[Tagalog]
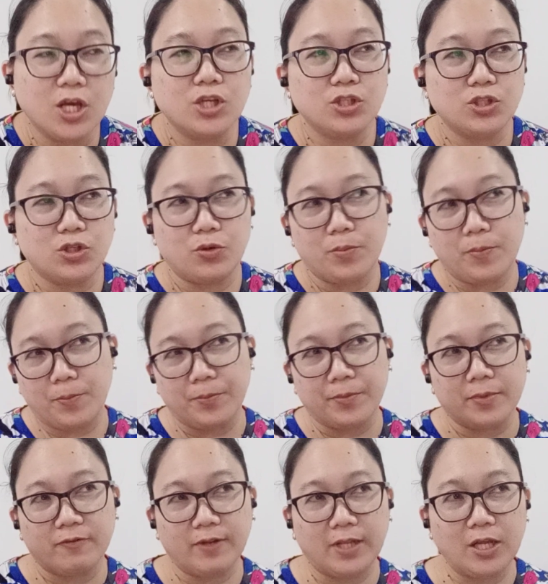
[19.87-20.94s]
So,
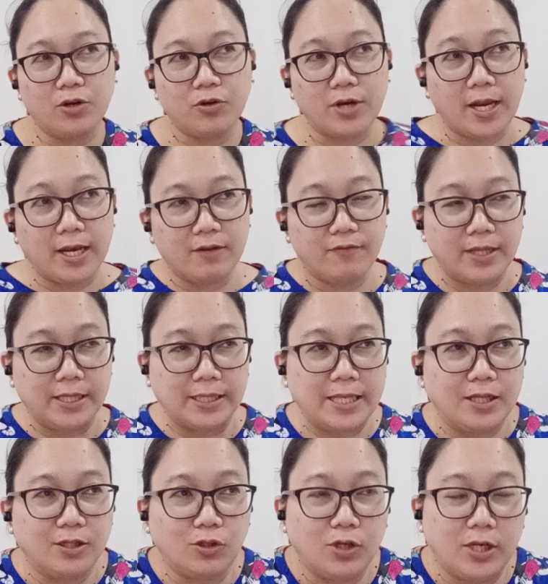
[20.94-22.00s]
feeling ko relevant
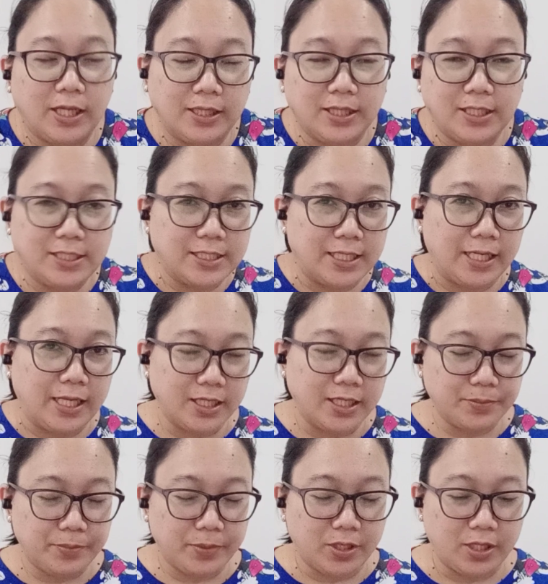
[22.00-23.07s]
lang to lately sa
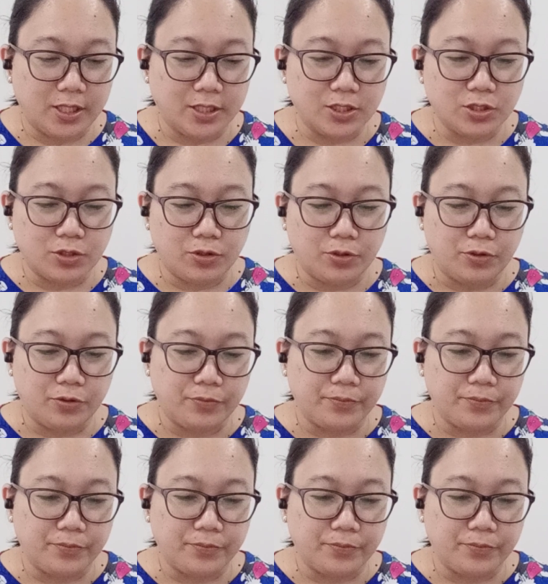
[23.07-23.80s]
na-experience ko. No?